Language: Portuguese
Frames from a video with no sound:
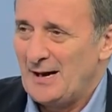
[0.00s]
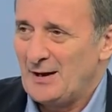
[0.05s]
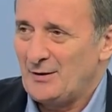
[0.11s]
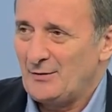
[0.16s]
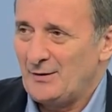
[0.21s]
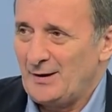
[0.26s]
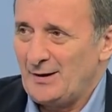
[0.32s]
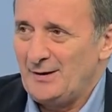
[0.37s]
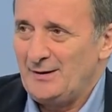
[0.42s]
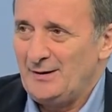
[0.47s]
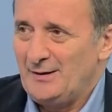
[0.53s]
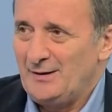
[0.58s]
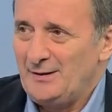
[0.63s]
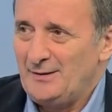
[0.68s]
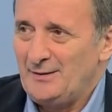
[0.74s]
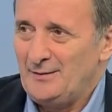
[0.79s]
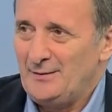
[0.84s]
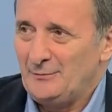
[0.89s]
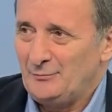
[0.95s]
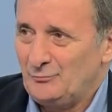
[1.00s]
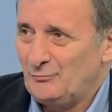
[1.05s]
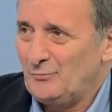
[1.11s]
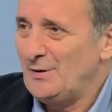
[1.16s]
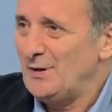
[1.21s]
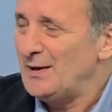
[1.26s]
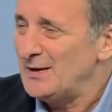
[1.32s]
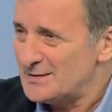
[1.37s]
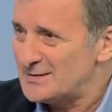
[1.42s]
Agora,
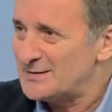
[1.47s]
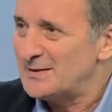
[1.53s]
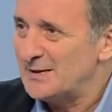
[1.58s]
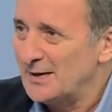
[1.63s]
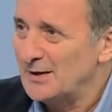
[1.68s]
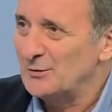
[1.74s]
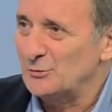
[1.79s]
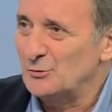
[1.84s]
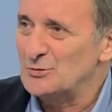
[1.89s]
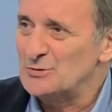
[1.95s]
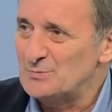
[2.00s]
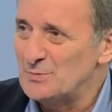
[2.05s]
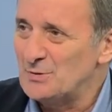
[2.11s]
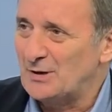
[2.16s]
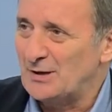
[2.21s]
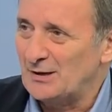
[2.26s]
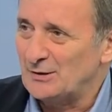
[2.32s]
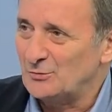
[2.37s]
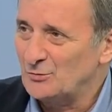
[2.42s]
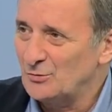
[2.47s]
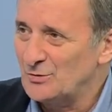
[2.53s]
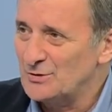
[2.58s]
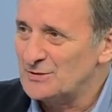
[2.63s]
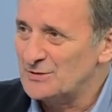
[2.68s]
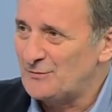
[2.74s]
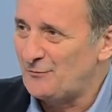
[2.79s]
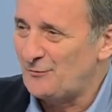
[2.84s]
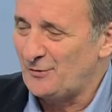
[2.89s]
esse ano,
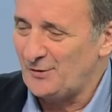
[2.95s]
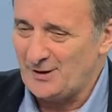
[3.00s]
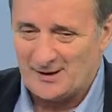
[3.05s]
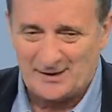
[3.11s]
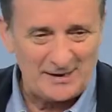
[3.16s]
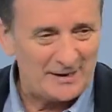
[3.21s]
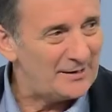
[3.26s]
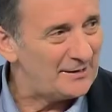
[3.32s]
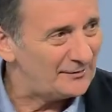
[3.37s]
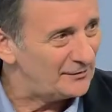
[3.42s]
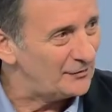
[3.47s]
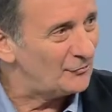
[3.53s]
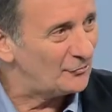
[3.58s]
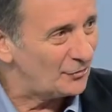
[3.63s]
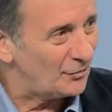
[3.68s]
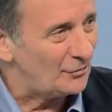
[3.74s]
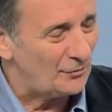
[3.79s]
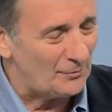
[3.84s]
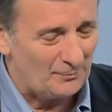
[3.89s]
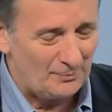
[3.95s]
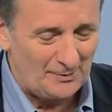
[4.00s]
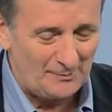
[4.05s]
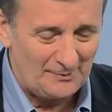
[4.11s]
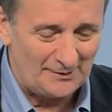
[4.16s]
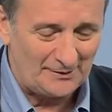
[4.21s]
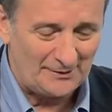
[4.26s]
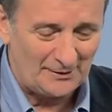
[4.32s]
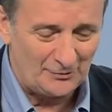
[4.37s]
2014, foi, assim, só
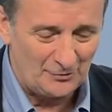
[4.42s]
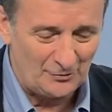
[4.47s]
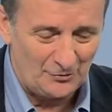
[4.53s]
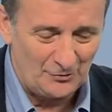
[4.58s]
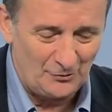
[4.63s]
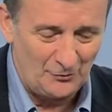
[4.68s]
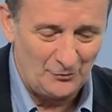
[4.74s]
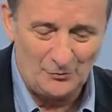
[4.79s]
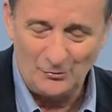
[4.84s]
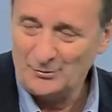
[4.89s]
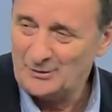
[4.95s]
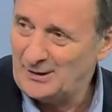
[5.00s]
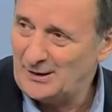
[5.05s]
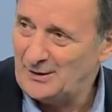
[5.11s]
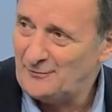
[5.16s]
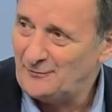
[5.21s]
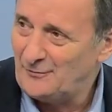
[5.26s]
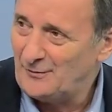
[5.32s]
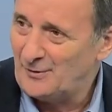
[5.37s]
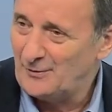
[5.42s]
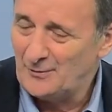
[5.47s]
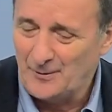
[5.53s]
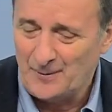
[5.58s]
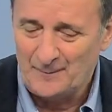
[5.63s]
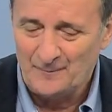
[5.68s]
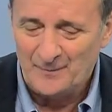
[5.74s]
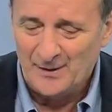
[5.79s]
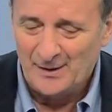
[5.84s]
complementando o, o que ele
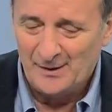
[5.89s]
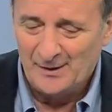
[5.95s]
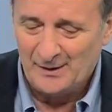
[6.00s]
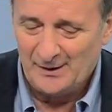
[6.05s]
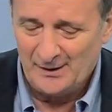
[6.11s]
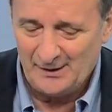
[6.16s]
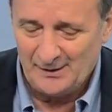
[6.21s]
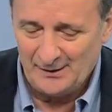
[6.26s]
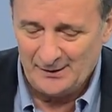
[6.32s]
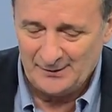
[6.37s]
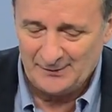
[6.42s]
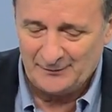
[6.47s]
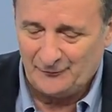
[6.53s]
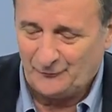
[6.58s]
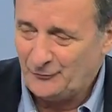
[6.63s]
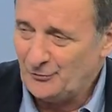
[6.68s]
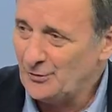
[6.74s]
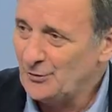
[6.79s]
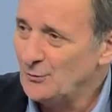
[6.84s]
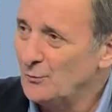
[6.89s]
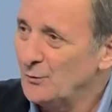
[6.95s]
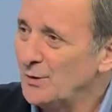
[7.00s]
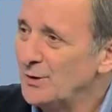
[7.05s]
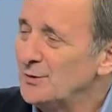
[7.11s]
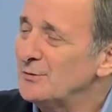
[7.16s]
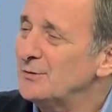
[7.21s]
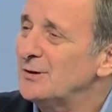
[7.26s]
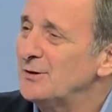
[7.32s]
falou, eh, foi
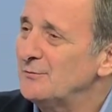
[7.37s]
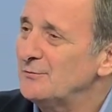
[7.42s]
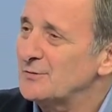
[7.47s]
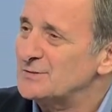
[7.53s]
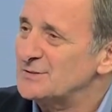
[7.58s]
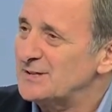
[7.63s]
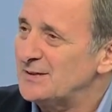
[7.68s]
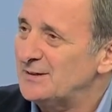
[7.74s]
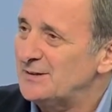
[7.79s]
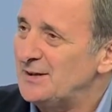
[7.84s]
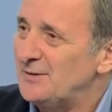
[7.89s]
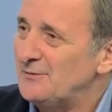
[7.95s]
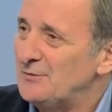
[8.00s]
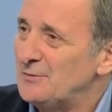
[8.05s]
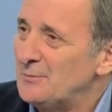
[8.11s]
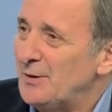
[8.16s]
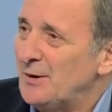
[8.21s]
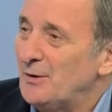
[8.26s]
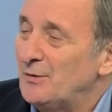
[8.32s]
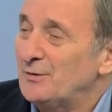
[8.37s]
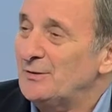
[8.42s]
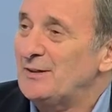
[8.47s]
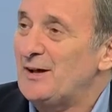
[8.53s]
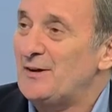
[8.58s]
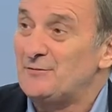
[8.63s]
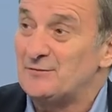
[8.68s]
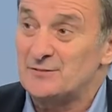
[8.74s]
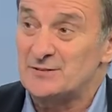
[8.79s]
o ano que você teve o maior
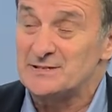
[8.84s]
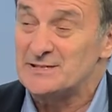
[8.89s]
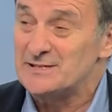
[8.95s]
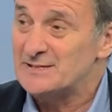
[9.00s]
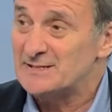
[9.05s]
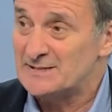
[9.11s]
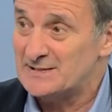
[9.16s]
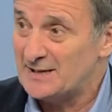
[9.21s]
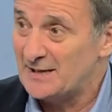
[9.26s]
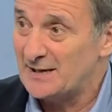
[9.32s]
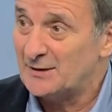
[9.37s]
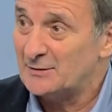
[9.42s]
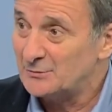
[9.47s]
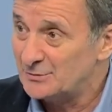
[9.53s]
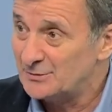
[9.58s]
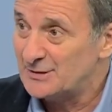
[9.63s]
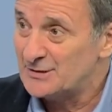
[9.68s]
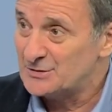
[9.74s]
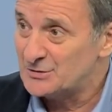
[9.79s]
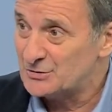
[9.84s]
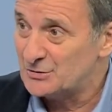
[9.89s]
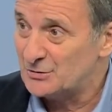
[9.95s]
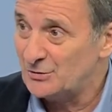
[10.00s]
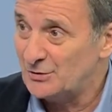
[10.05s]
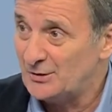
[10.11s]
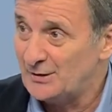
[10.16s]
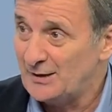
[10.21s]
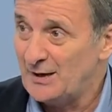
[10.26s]
déficit externo da
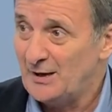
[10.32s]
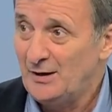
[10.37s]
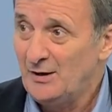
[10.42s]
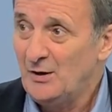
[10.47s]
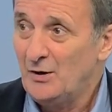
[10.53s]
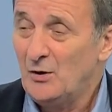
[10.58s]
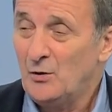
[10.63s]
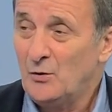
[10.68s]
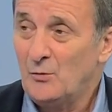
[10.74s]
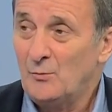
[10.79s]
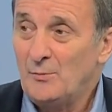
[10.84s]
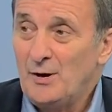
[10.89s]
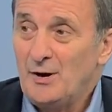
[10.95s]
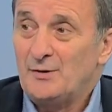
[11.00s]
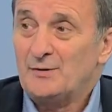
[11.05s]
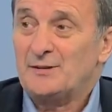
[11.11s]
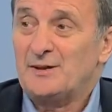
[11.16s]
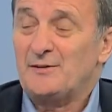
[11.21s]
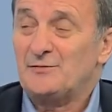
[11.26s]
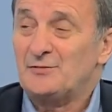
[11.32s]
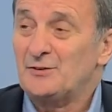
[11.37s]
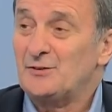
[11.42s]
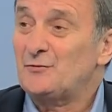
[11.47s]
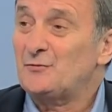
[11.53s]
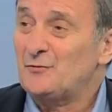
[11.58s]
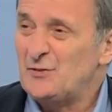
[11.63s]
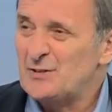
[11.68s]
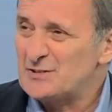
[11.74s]
história, o maior
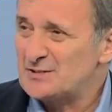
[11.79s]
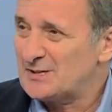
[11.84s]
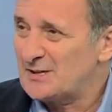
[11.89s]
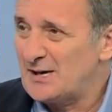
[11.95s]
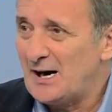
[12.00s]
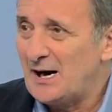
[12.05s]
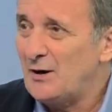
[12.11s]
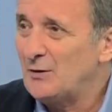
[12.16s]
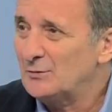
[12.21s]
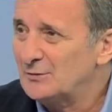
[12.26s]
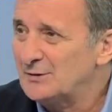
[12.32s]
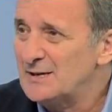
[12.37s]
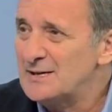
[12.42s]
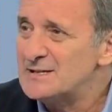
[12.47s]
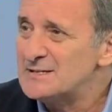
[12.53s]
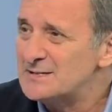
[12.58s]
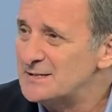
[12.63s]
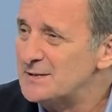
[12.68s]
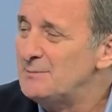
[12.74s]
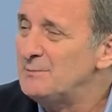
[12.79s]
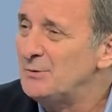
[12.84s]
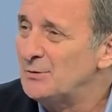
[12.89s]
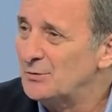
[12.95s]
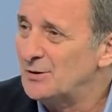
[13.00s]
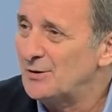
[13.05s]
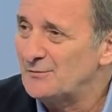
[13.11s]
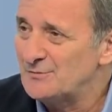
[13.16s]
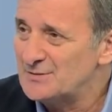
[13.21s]
déficit fiscal desde
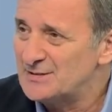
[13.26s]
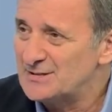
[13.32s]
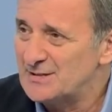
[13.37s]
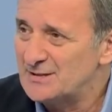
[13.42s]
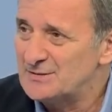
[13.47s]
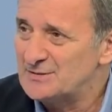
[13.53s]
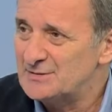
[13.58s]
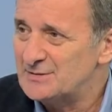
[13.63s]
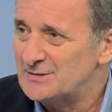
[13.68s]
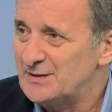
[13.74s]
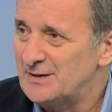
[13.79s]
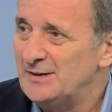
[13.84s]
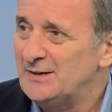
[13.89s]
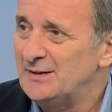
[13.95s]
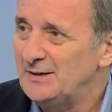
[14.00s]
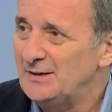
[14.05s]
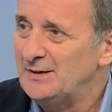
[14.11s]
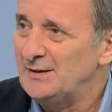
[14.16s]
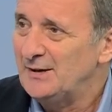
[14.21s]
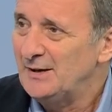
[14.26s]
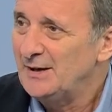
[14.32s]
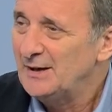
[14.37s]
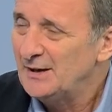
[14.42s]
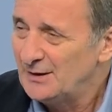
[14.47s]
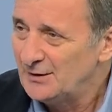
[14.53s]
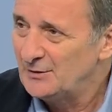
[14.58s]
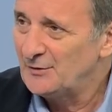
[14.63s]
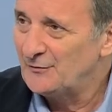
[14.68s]

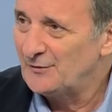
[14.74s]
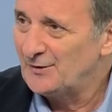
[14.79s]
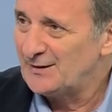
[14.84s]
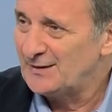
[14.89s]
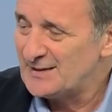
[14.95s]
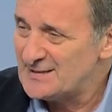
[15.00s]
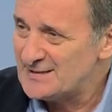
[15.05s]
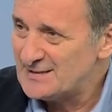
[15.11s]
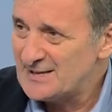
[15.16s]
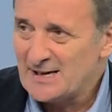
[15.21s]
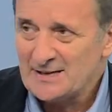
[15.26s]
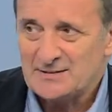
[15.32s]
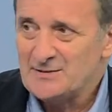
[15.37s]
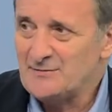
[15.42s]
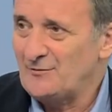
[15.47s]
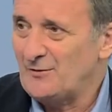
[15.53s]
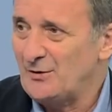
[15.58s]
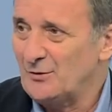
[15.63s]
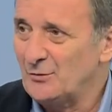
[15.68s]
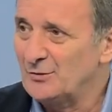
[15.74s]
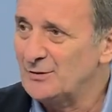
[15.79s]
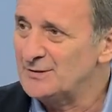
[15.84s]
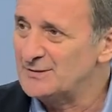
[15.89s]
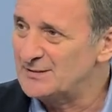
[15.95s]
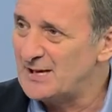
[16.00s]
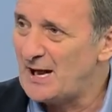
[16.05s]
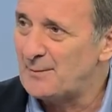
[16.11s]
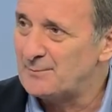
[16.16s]
1997, em
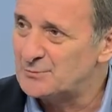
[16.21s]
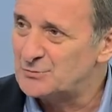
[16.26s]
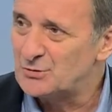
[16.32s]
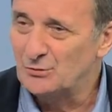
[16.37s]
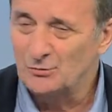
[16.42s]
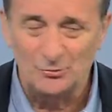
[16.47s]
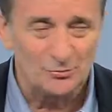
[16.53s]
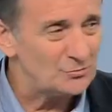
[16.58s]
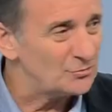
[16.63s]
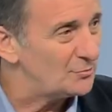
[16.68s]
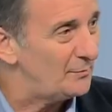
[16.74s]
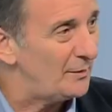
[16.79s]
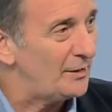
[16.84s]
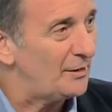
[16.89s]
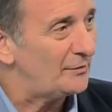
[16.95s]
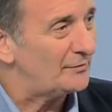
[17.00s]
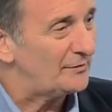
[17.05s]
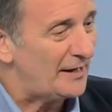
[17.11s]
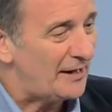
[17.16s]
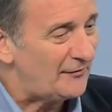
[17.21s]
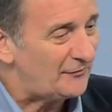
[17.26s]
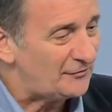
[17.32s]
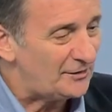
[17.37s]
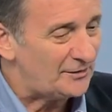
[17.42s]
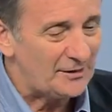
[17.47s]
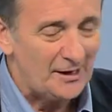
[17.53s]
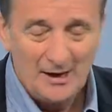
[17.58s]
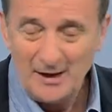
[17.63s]
valores absolutos, o maior
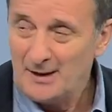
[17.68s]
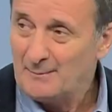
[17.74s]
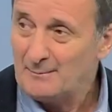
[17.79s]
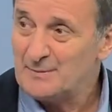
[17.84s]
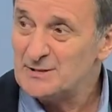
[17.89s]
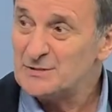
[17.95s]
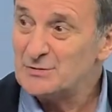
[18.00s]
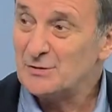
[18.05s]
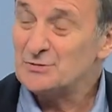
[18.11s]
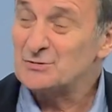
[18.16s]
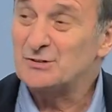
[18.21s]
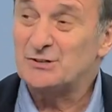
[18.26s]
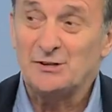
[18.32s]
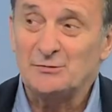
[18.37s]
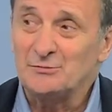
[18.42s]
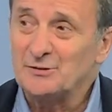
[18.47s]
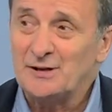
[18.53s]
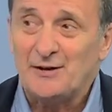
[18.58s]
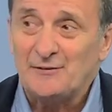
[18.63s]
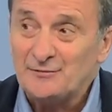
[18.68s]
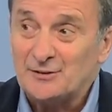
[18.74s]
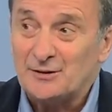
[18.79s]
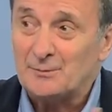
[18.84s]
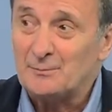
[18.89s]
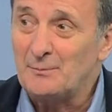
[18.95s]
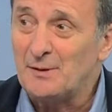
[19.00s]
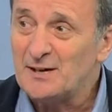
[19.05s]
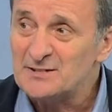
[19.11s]
déficit. Mas eu acho que tem um
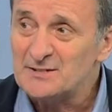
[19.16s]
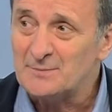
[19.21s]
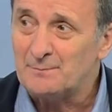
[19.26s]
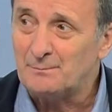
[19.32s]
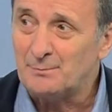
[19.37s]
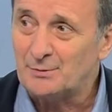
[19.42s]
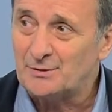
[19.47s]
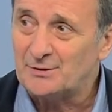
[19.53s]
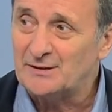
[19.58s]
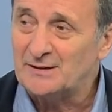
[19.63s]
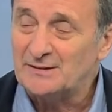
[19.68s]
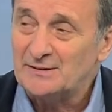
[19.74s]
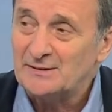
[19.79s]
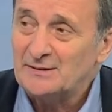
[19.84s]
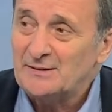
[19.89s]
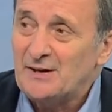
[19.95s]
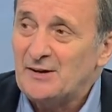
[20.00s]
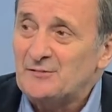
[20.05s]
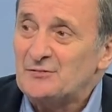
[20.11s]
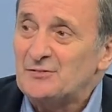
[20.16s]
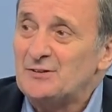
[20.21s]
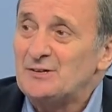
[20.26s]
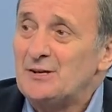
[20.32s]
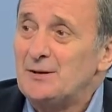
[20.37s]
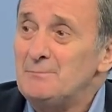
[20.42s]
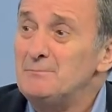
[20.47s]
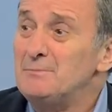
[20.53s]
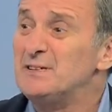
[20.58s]
déficit mais importante,
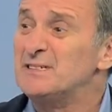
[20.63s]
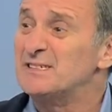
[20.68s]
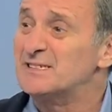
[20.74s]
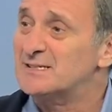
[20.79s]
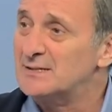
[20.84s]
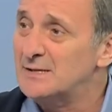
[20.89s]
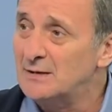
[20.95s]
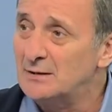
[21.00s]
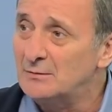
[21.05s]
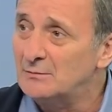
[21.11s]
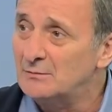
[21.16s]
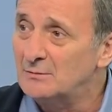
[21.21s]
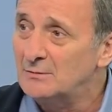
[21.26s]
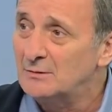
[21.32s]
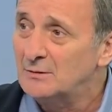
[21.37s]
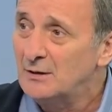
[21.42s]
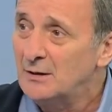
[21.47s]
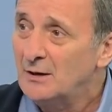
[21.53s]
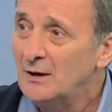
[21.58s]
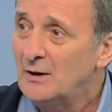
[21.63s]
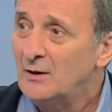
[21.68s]
déficit de ambição